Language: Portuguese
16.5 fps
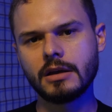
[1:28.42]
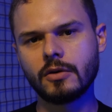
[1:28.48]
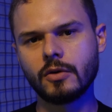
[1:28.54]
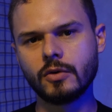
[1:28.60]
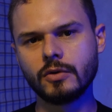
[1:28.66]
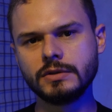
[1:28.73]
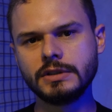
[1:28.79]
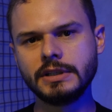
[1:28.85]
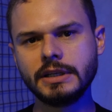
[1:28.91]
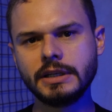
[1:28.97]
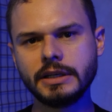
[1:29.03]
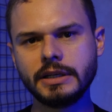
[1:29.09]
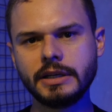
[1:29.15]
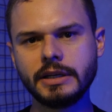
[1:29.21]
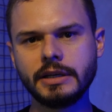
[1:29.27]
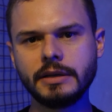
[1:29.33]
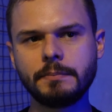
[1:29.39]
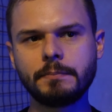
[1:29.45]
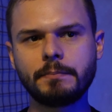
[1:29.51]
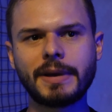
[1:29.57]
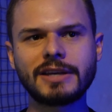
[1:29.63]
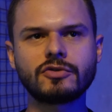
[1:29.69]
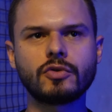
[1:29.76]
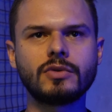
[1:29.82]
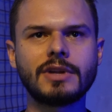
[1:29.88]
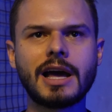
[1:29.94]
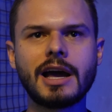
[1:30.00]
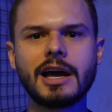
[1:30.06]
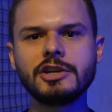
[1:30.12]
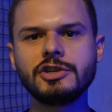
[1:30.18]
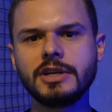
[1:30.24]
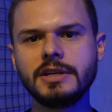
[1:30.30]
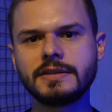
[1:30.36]
onde
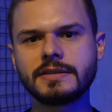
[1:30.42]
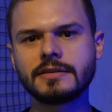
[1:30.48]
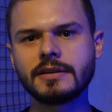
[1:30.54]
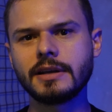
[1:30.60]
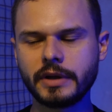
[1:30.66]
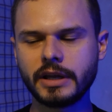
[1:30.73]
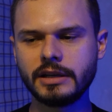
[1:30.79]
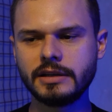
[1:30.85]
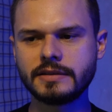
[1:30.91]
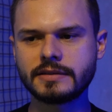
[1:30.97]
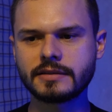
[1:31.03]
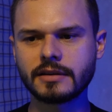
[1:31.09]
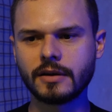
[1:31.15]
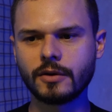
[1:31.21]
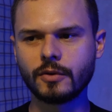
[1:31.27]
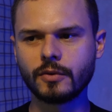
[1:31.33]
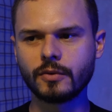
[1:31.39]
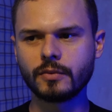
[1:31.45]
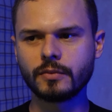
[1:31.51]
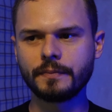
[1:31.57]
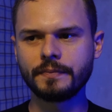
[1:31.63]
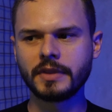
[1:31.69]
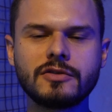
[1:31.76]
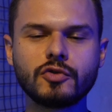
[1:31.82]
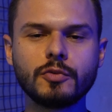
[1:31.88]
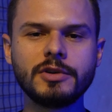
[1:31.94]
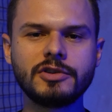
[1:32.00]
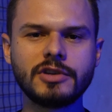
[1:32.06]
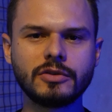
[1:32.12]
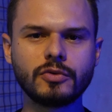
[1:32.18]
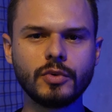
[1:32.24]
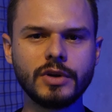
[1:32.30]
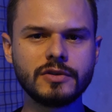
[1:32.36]
personagens eles são
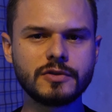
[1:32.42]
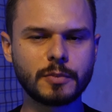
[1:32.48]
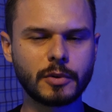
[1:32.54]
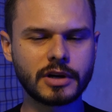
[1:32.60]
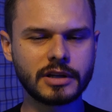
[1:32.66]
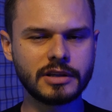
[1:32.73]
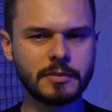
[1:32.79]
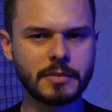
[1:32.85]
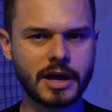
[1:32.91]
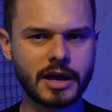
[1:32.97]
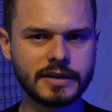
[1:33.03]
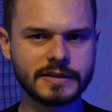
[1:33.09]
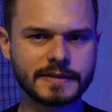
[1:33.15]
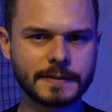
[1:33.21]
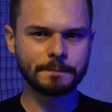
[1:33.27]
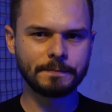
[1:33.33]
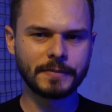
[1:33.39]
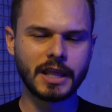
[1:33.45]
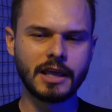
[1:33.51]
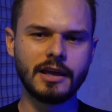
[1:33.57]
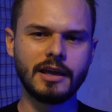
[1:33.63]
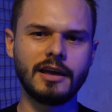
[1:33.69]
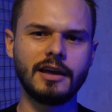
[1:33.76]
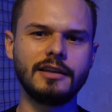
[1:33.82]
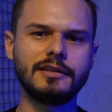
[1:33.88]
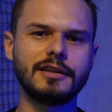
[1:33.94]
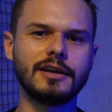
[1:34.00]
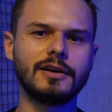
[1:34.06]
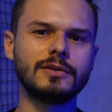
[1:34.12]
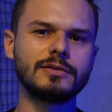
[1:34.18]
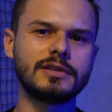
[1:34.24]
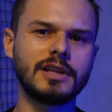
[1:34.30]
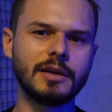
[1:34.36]
substituídos por animais.
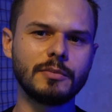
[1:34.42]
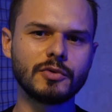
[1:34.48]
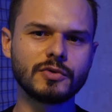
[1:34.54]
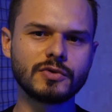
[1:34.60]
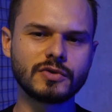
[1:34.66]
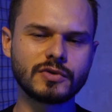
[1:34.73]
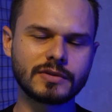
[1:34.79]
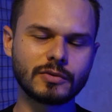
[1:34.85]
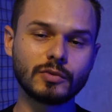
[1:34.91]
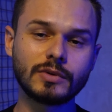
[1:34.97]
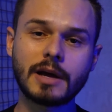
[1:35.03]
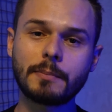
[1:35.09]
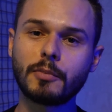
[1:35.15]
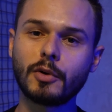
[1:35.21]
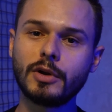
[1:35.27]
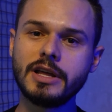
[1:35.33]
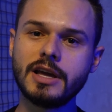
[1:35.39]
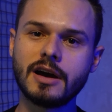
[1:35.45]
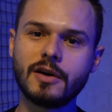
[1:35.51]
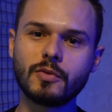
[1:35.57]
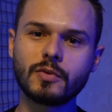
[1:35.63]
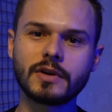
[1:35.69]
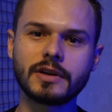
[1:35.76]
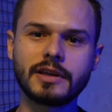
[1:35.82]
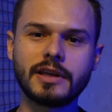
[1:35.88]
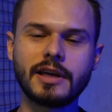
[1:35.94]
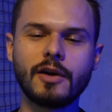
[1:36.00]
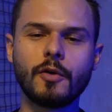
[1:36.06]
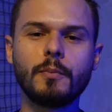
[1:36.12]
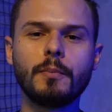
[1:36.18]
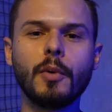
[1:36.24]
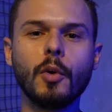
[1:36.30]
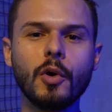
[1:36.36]
Então temos o Napoleão, que é
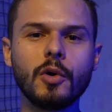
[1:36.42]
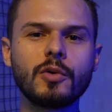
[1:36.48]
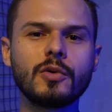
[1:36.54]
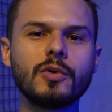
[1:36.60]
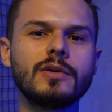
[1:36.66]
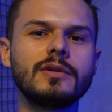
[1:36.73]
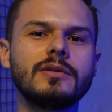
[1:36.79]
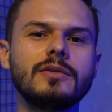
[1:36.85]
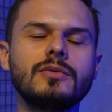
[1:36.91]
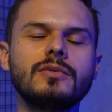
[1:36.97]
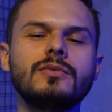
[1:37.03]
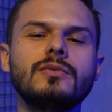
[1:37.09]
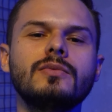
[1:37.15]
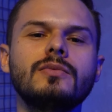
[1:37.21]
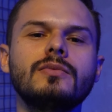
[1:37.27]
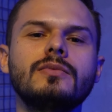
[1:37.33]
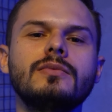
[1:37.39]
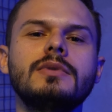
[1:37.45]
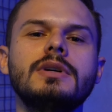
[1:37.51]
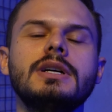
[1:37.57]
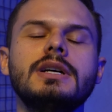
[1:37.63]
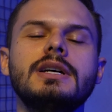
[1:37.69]
o porco, um